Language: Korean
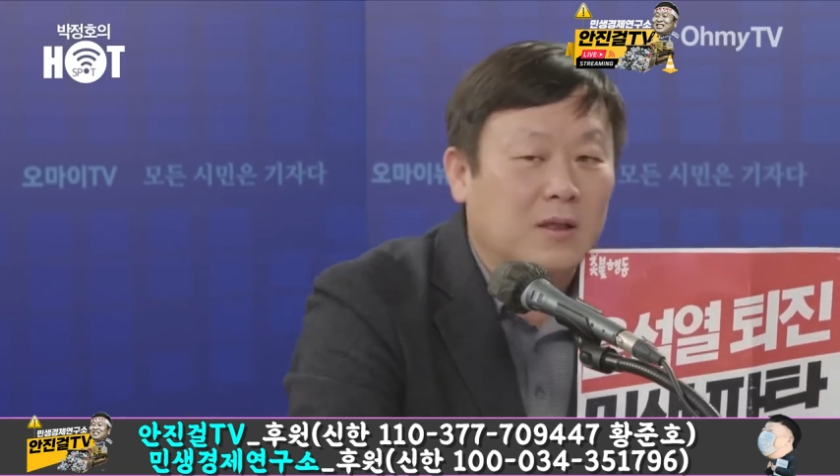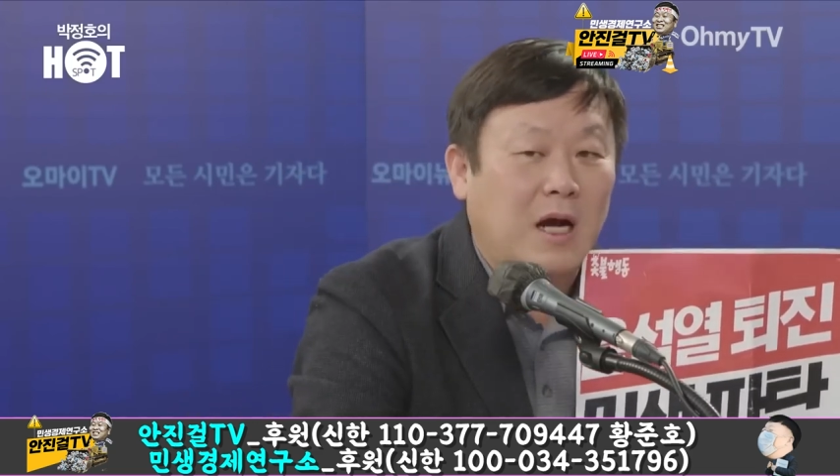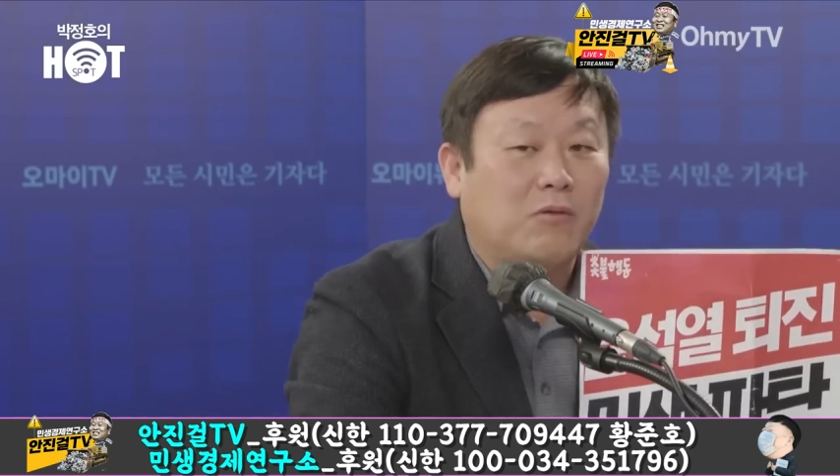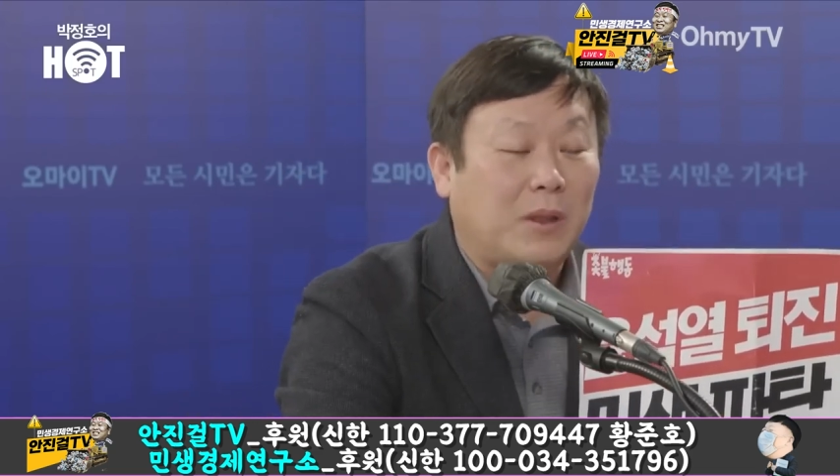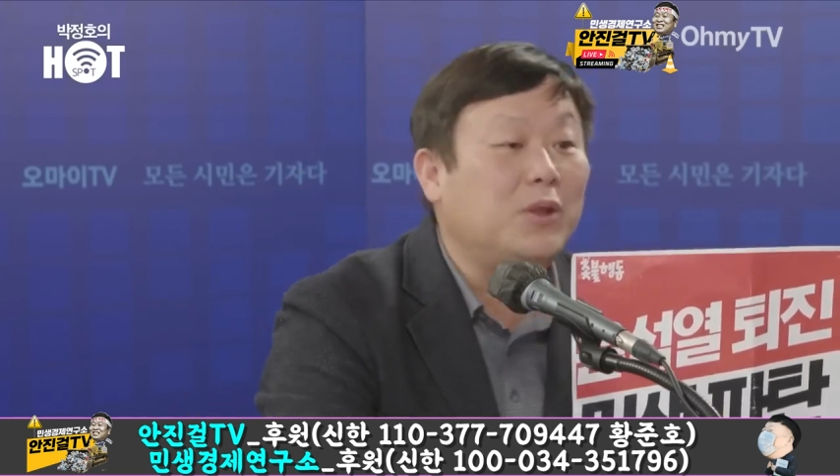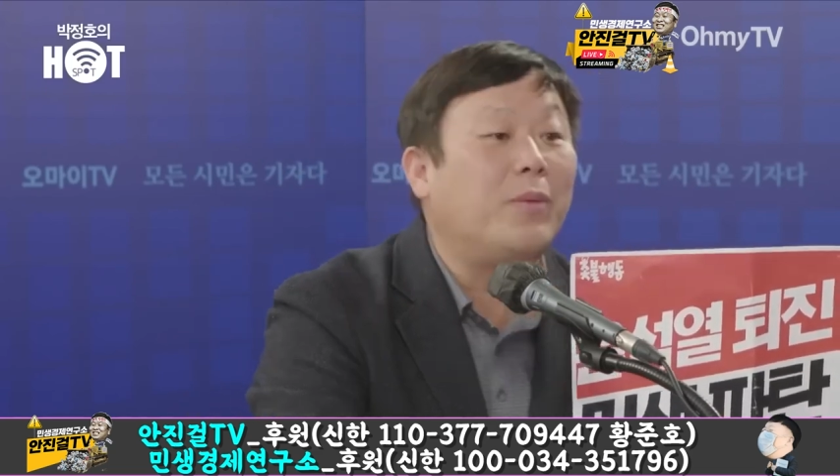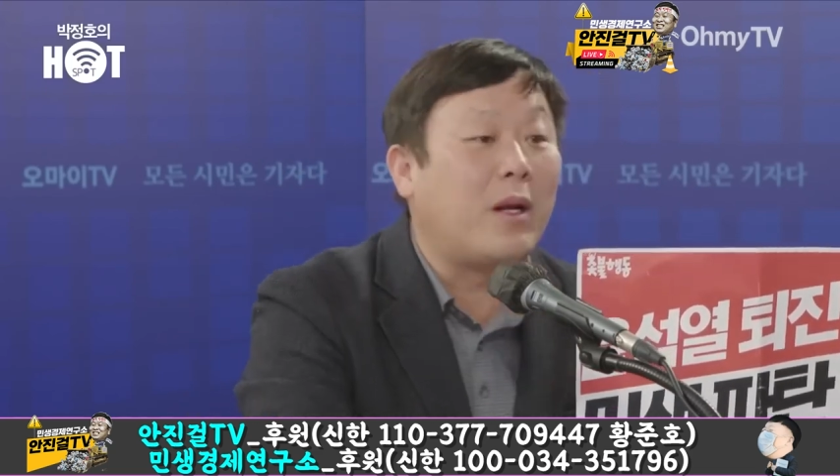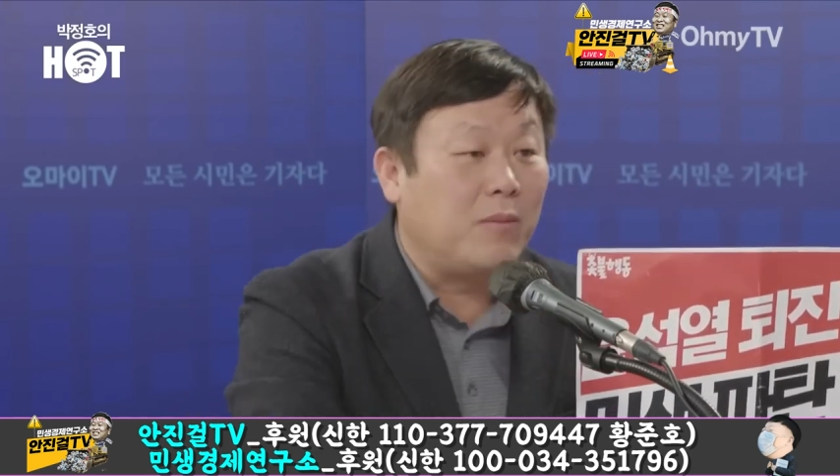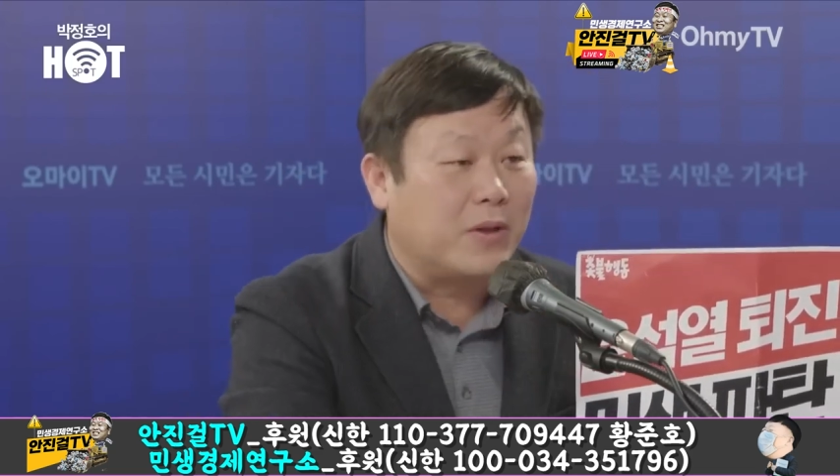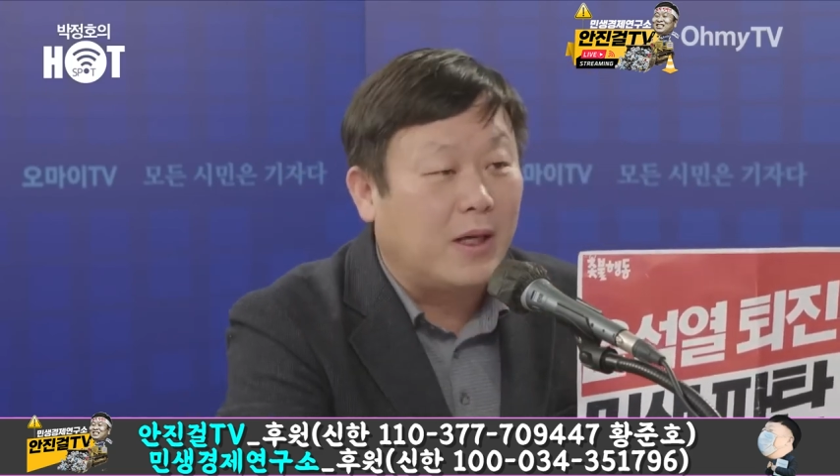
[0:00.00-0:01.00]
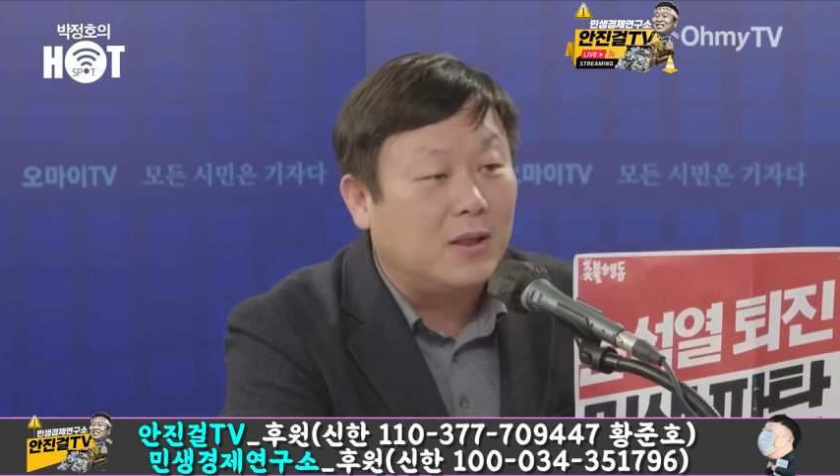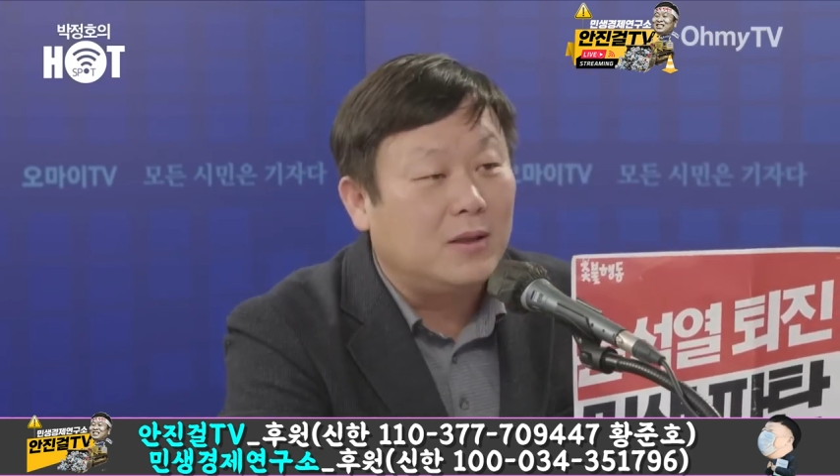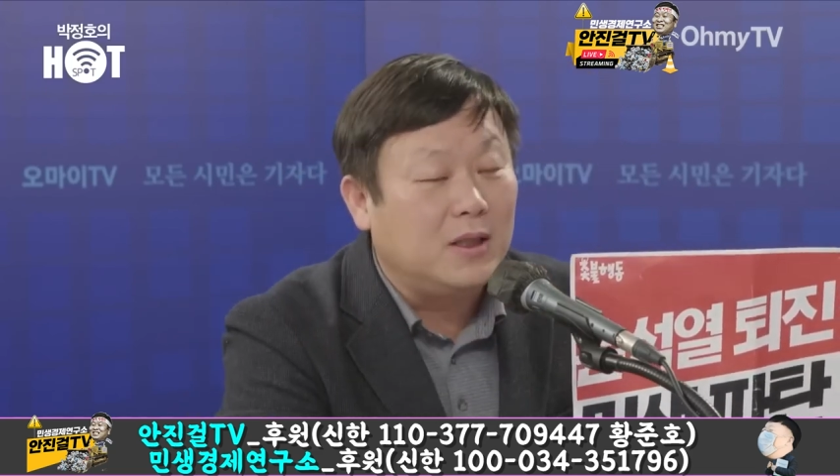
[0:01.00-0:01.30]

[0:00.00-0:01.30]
가구 30만 원보다는